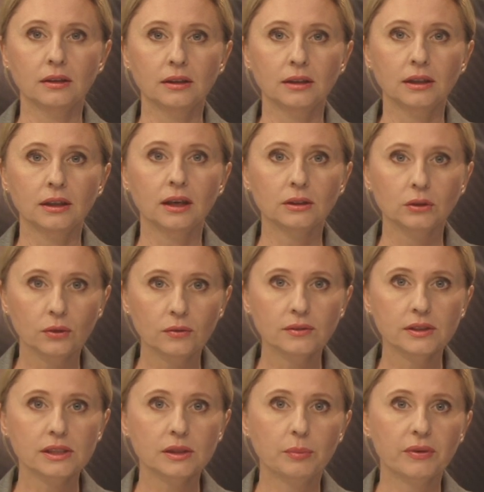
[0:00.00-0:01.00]

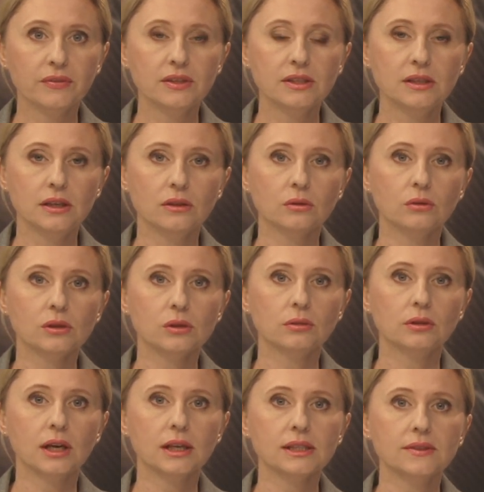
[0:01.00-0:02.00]
Готовность к проведению
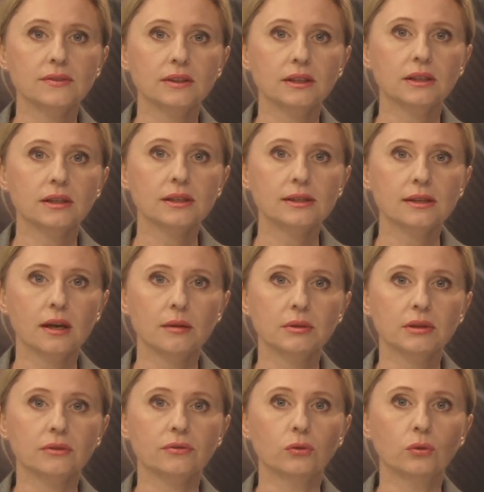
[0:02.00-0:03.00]
государственных
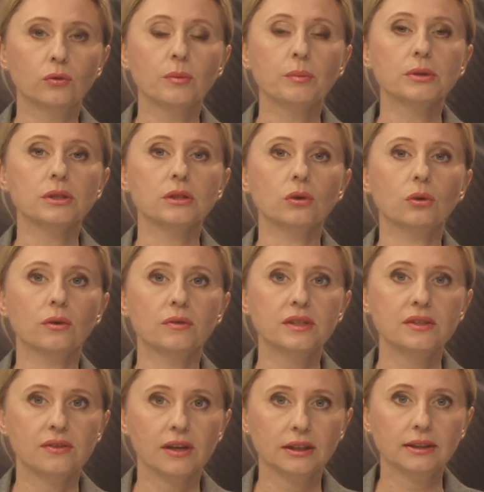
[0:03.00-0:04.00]
экзаменов у выпускников
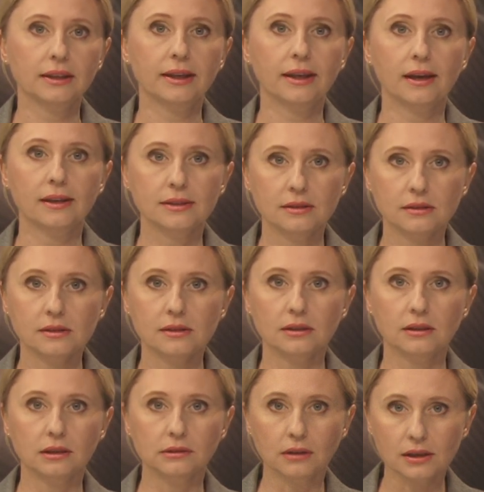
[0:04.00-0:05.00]
9 и 11
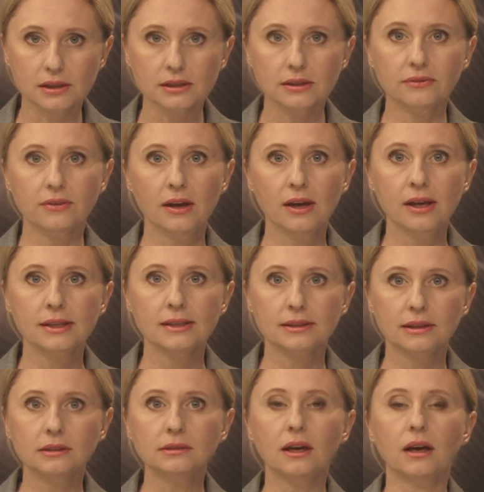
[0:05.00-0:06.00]
классов
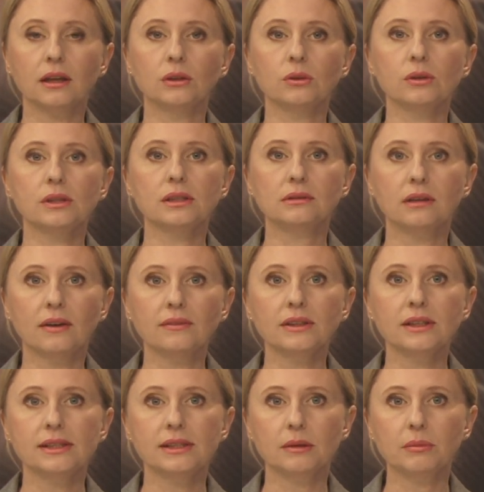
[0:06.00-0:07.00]
стала одной из
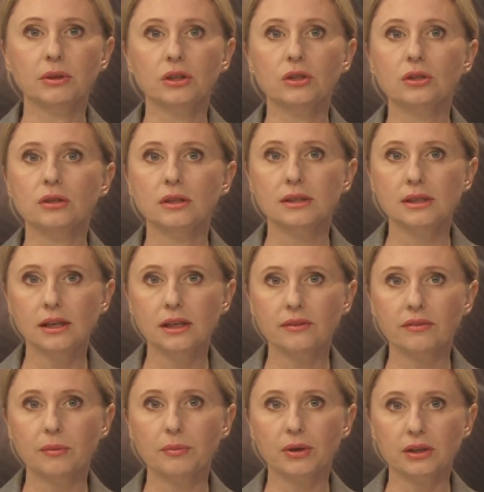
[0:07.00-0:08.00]
главных тем
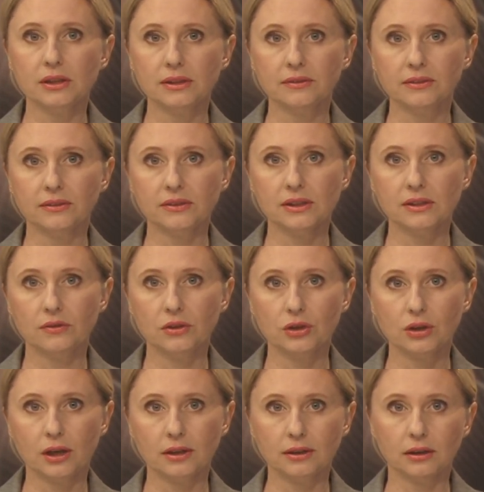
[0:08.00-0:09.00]
еженедельного оперативного
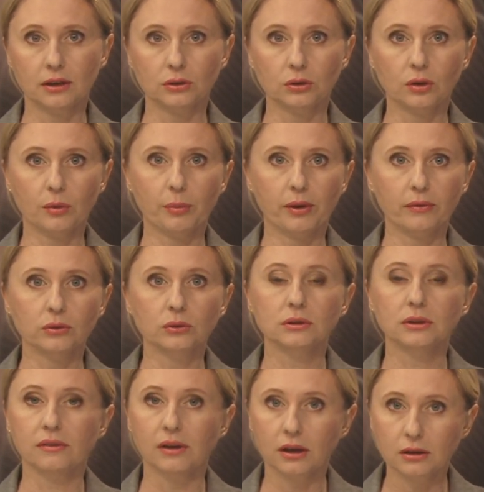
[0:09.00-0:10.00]
совещания, которое провел
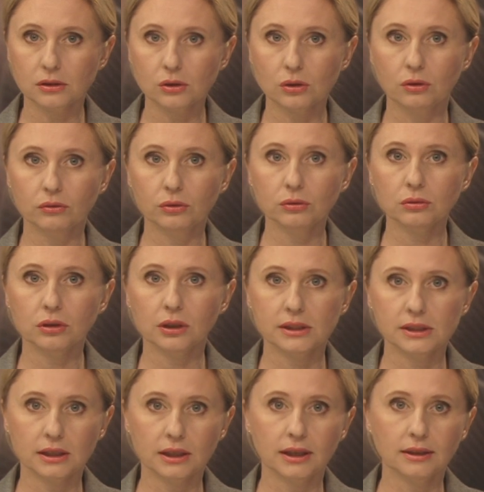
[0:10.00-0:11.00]
глава городского округа
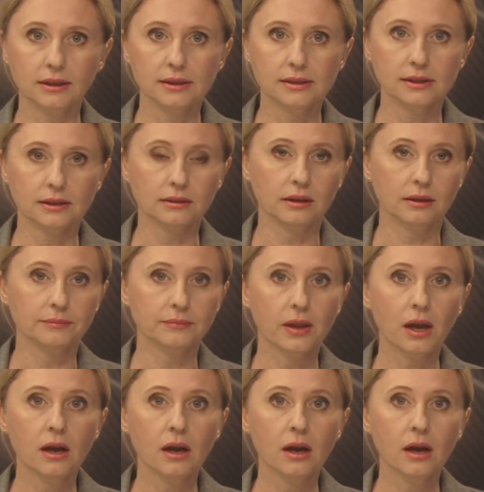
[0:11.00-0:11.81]
Сергей Никитенко.